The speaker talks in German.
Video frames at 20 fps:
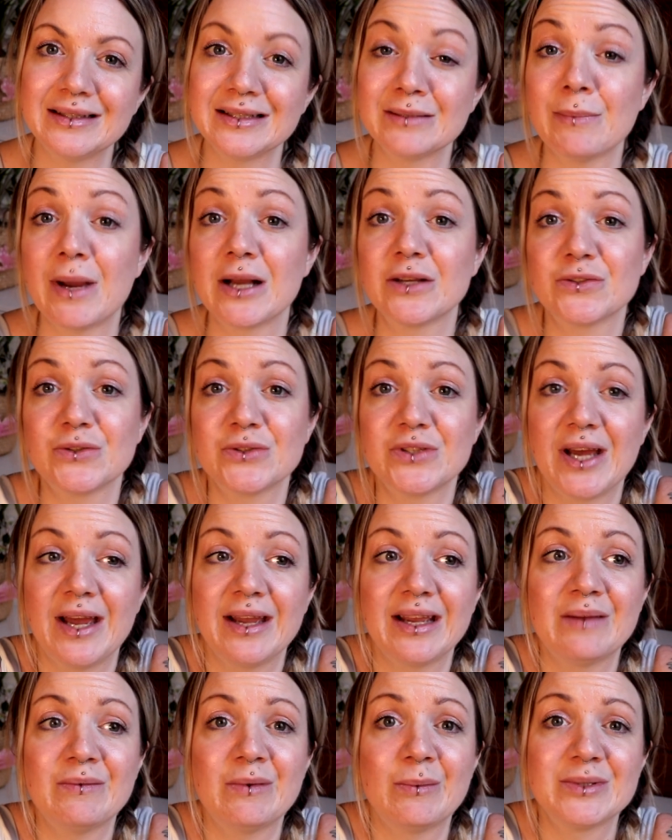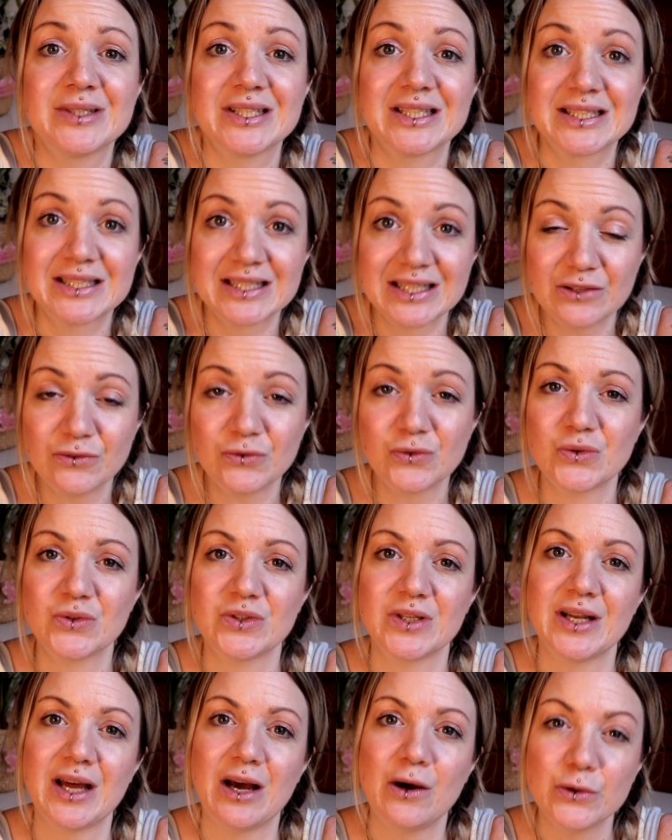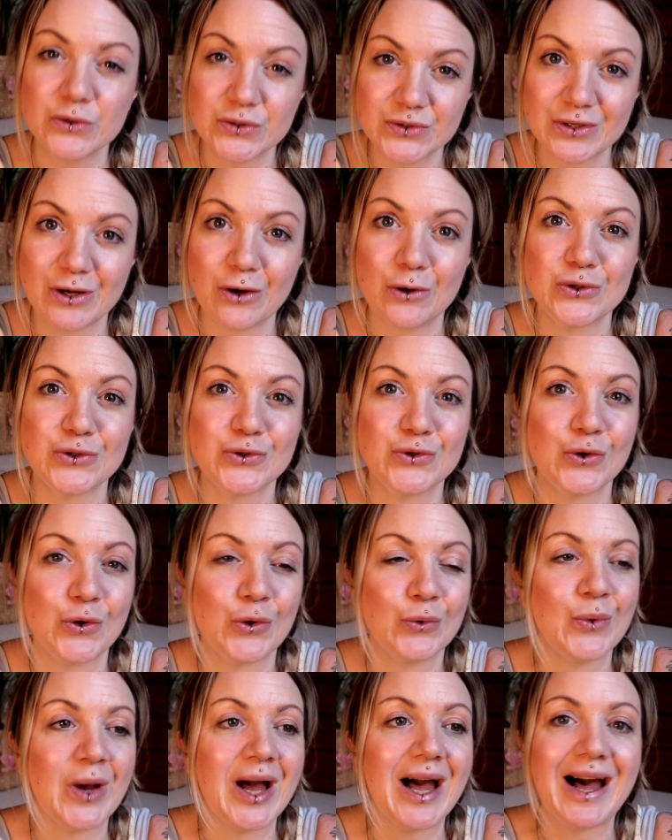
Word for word: Ich mag es total gerne, wenn man sich trifft und dann austauscht und auch über